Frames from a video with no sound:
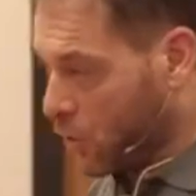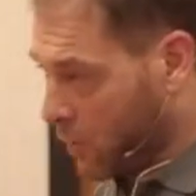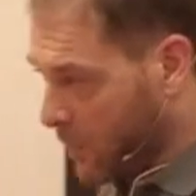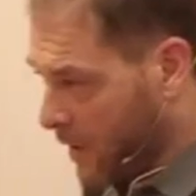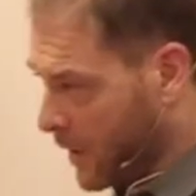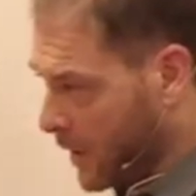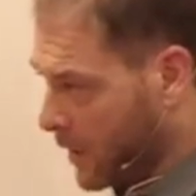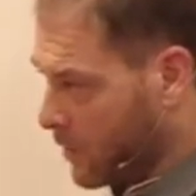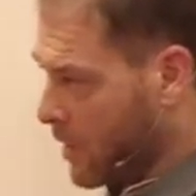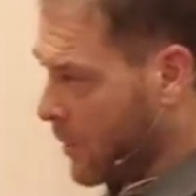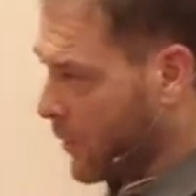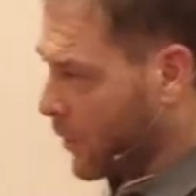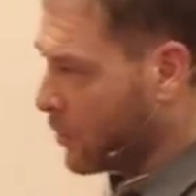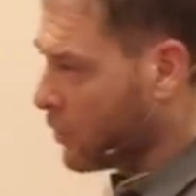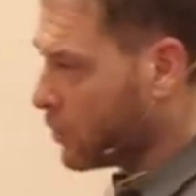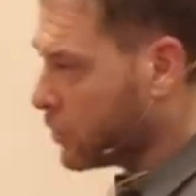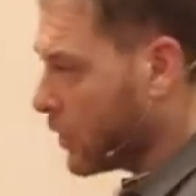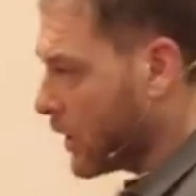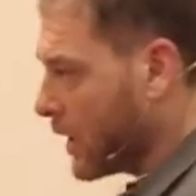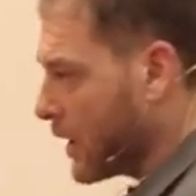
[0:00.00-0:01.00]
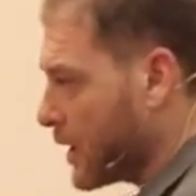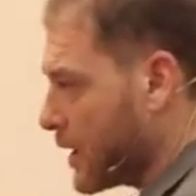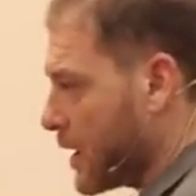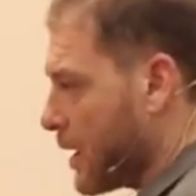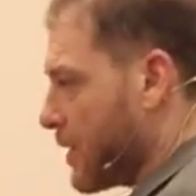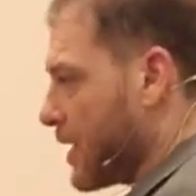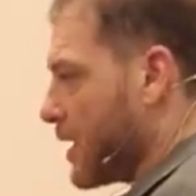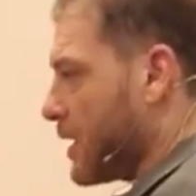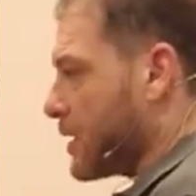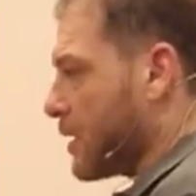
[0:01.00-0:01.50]
yo me dirigí a una productora que
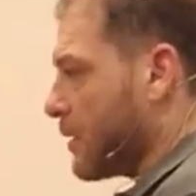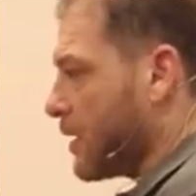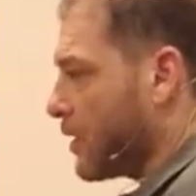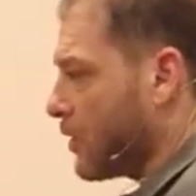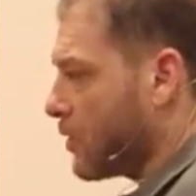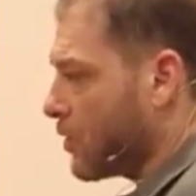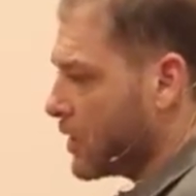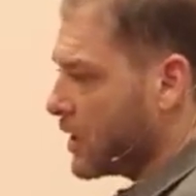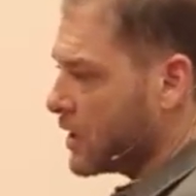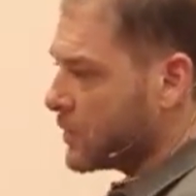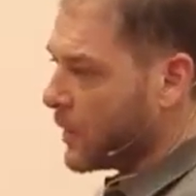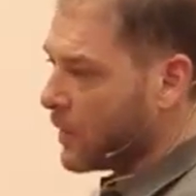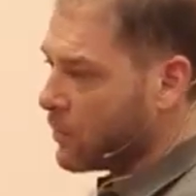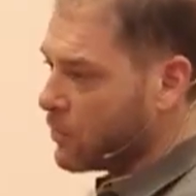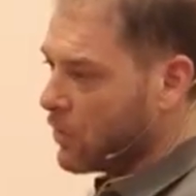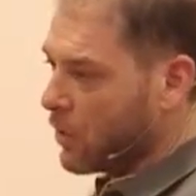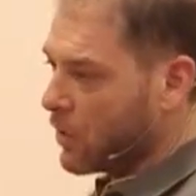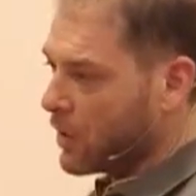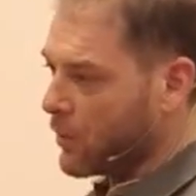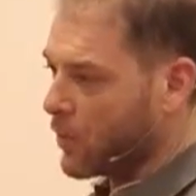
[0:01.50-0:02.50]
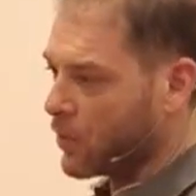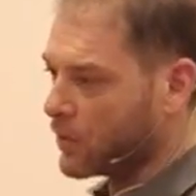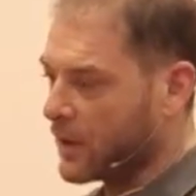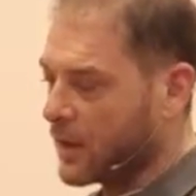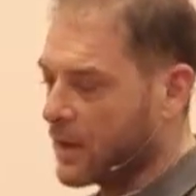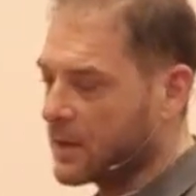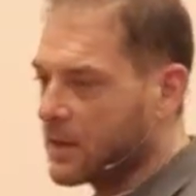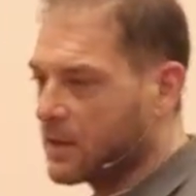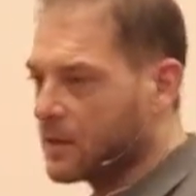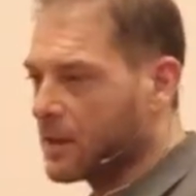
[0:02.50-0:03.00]
ya había trabajado con ellos para algunos
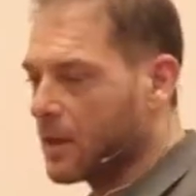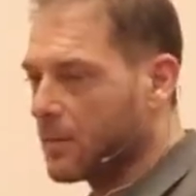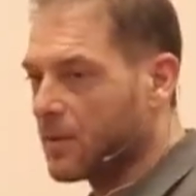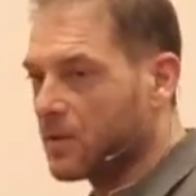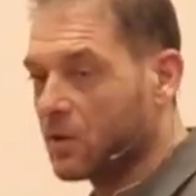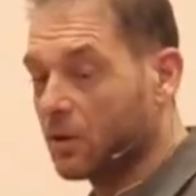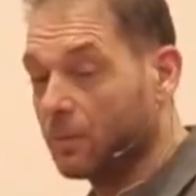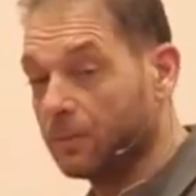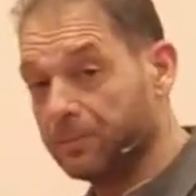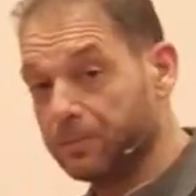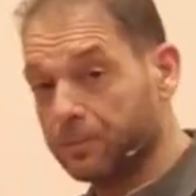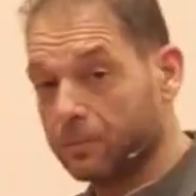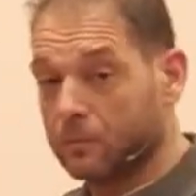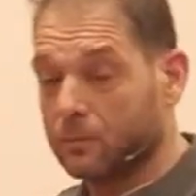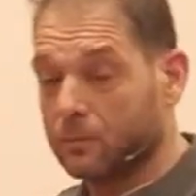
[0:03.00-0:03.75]
reportajes en televisión